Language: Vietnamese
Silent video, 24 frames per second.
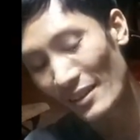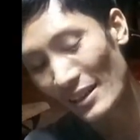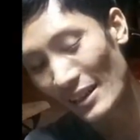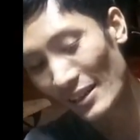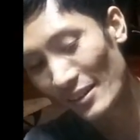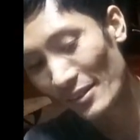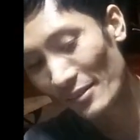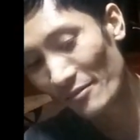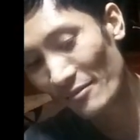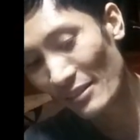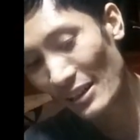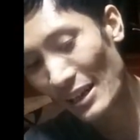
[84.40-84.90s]

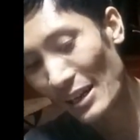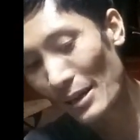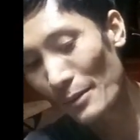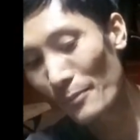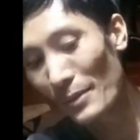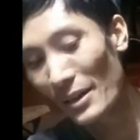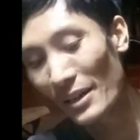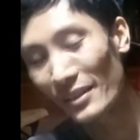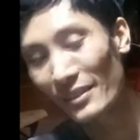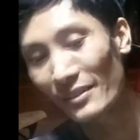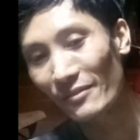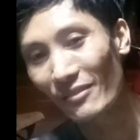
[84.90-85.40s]
đây về
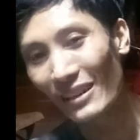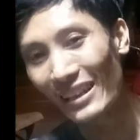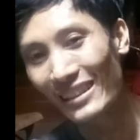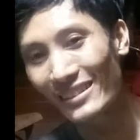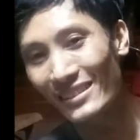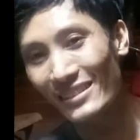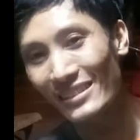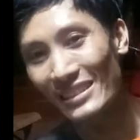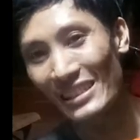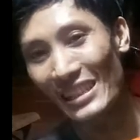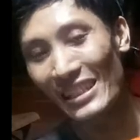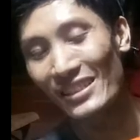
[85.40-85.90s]
bên phần
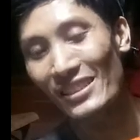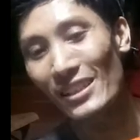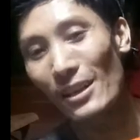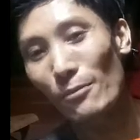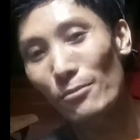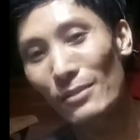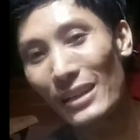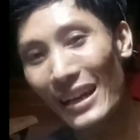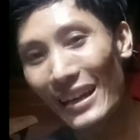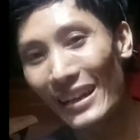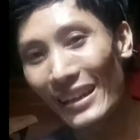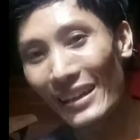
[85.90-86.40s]
chén
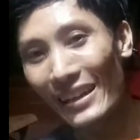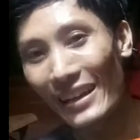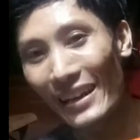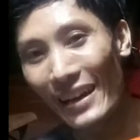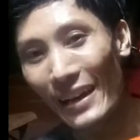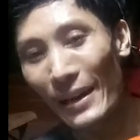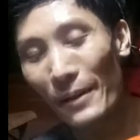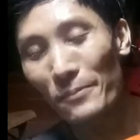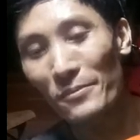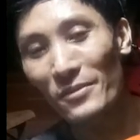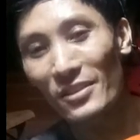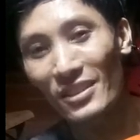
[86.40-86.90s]
nhông này
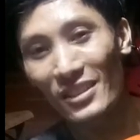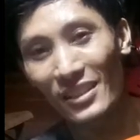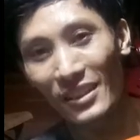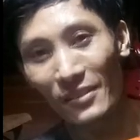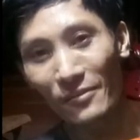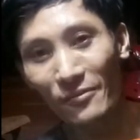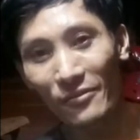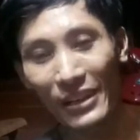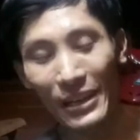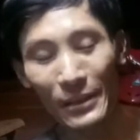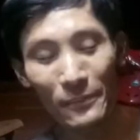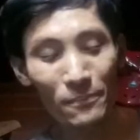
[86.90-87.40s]
em
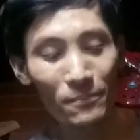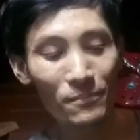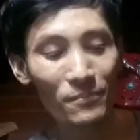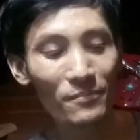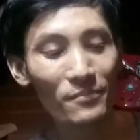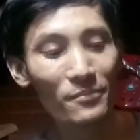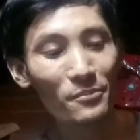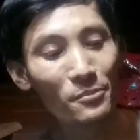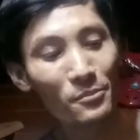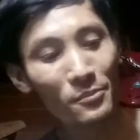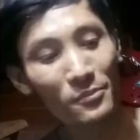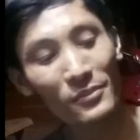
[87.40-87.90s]
xin phép
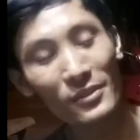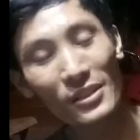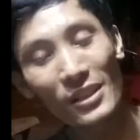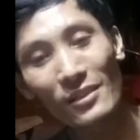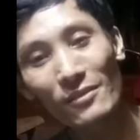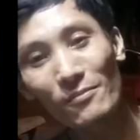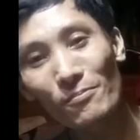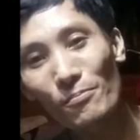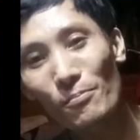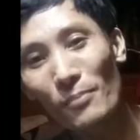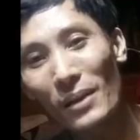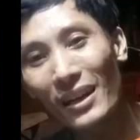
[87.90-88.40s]
được
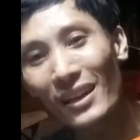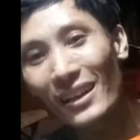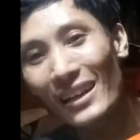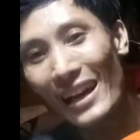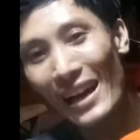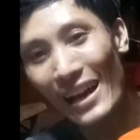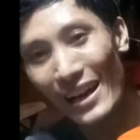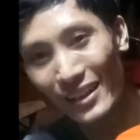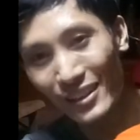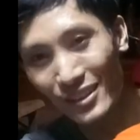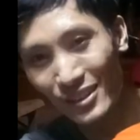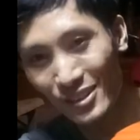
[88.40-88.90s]
mở
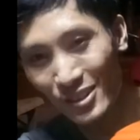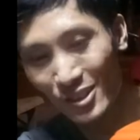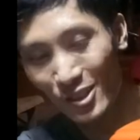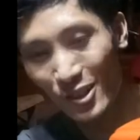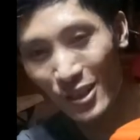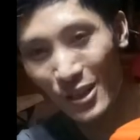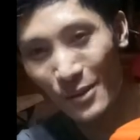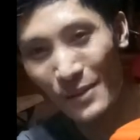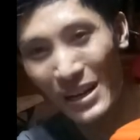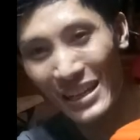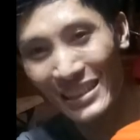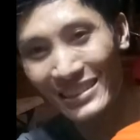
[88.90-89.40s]
ra
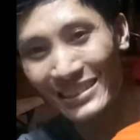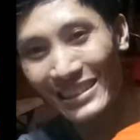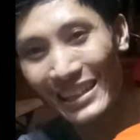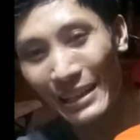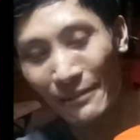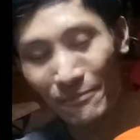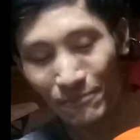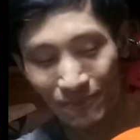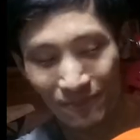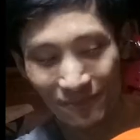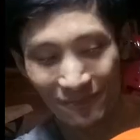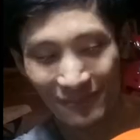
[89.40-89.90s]
cho các bác
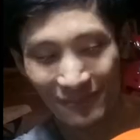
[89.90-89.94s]
xem